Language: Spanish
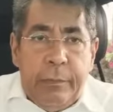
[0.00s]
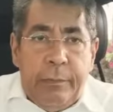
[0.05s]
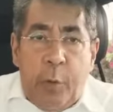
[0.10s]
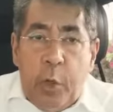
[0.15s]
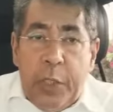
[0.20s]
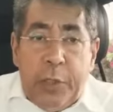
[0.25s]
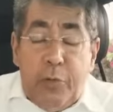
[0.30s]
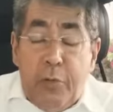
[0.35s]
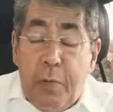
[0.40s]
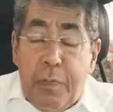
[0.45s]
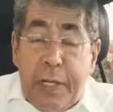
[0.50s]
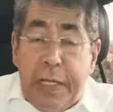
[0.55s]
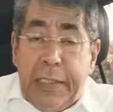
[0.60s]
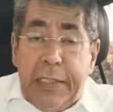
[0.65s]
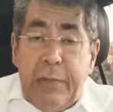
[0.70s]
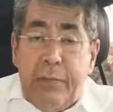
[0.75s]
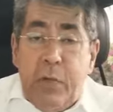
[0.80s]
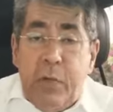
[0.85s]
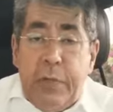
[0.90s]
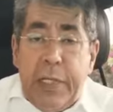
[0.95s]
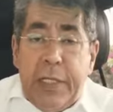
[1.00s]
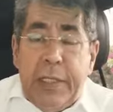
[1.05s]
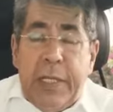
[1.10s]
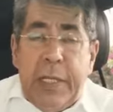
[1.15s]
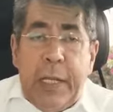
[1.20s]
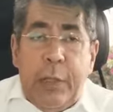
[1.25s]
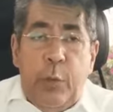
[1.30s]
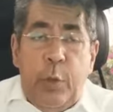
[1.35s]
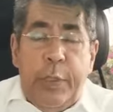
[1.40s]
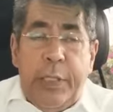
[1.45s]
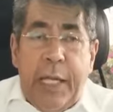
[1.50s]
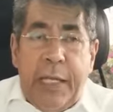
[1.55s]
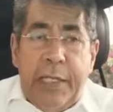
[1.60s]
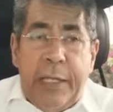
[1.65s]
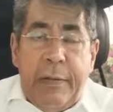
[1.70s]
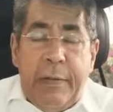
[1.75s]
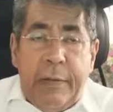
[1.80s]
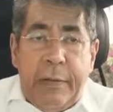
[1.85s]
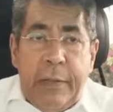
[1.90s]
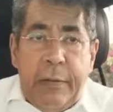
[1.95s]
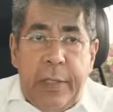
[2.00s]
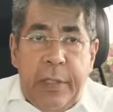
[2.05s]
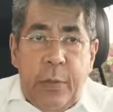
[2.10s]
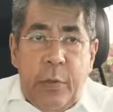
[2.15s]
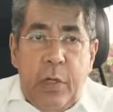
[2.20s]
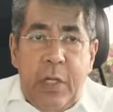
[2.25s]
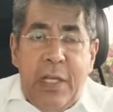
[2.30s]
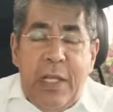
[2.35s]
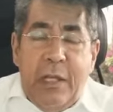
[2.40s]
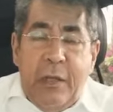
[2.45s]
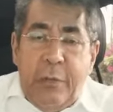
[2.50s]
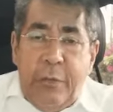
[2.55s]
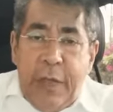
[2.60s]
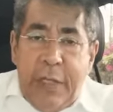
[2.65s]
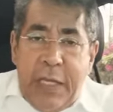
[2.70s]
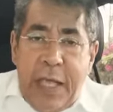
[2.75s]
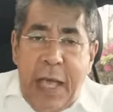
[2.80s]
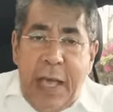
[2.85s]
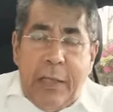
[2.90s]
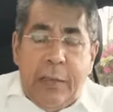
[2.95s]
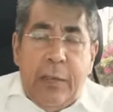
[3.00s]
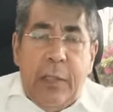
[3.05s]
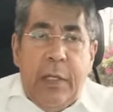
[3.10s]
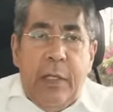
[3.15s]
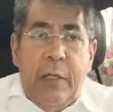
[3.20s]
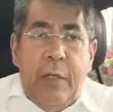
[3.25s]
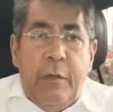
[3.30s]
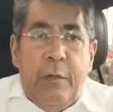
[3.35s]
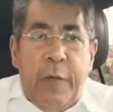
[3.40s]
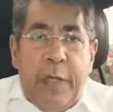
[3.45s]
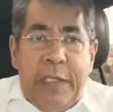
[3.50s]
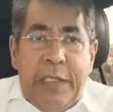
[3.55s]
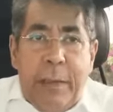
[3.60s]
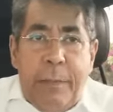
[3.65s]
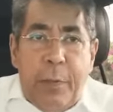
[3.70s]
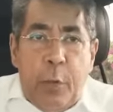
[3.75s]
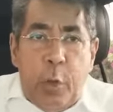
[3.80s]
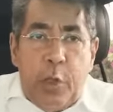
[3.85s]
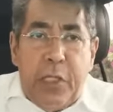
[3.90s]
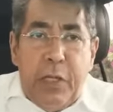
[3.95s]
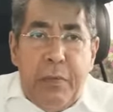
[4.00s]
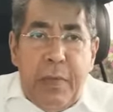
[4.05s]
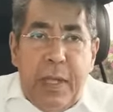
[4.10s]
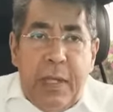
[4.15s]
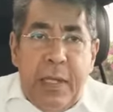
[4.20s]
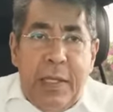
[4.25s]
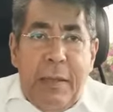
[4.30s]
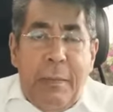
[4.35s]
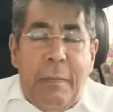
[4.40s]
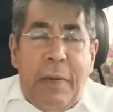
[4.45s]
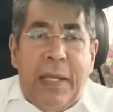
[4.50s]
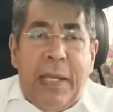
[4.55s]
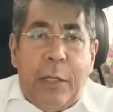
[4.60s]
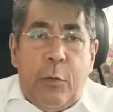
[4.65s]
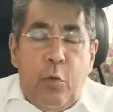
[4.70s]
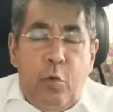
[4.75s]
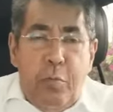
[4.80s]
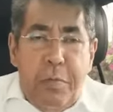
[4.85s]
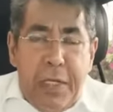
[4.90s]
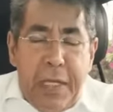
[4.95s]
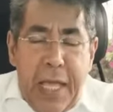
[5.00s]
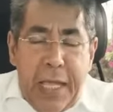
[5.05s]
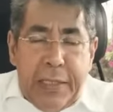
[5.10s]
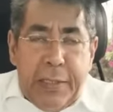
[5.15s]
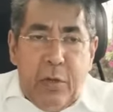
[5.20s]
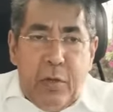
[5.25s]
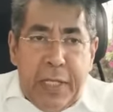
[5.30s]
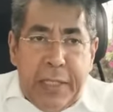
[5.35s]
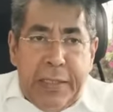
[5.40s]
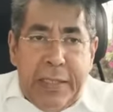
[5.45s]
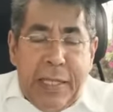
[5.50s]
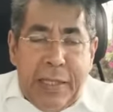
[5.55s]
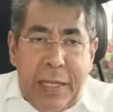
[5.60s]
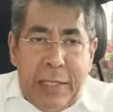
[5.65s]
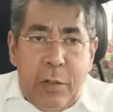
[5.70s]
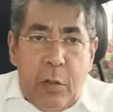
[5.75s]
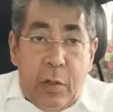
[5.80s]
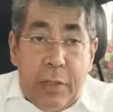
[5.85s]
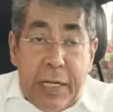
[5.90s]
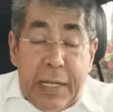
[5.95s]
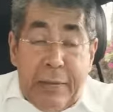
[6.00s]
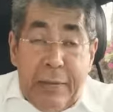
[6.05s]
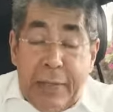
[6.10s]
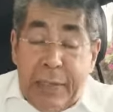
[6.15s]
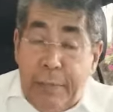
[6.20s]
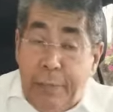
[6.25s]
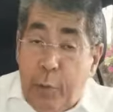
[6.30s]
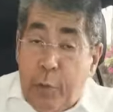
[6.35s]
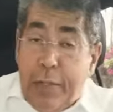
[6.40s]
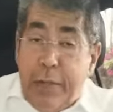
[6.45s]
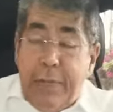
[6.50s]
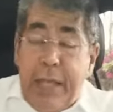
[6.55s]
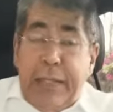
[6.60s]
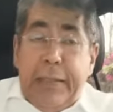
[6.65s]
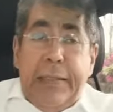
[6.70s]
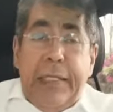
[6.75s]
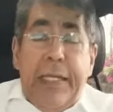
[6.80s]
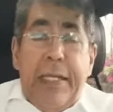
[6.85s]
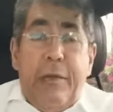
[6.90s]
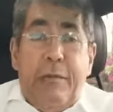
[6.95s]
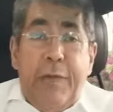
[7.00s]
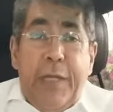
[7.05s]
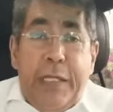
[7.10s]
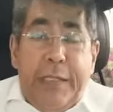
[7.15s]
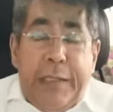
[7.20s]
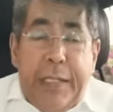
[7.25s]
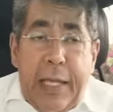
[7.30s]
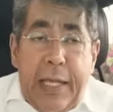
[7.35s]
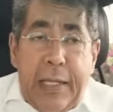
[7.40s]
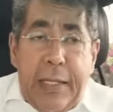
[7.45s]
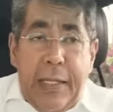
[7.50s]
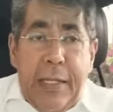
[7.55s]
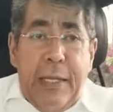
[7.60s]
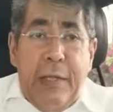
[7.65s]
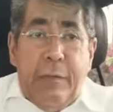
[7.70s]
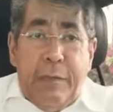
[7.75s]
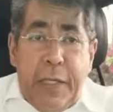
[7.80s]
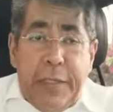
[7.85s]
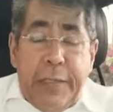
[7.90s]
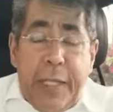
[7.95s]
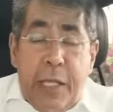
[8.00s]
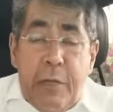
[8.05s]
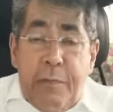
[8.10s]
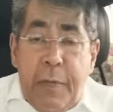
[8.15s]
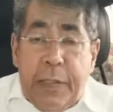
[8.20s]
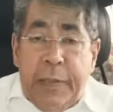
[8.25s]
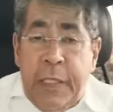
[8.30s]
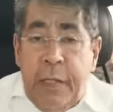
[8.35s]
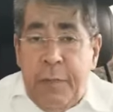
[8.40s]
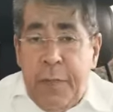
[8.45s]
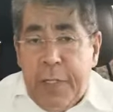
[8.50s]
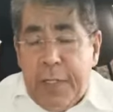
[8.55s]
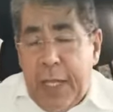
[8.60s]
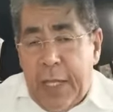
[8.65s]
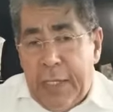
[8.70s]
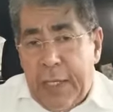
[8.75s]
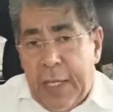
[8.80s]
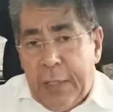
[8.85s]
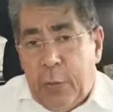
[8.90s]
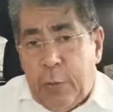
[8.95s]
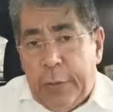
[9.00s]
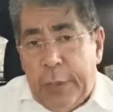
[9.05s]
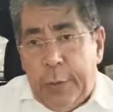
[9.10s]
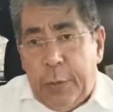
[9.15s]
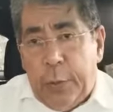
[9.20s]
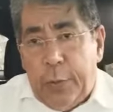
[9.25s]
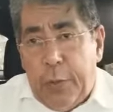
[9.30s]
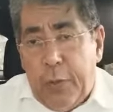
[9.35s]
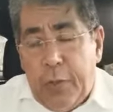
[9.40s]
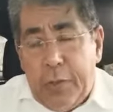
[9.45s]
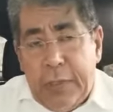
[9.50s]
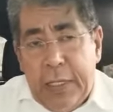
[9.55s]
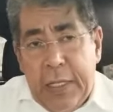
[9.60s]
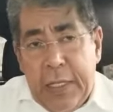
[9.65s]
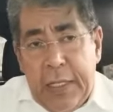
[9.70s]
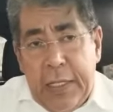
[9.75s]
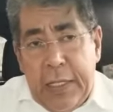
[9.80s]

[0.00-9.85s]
Por eso me parece muy bien que la Junta haya decidido fijar fecha próxima para culminar con esta gran jornada, que por demás tiene fechas específicas en la Constitución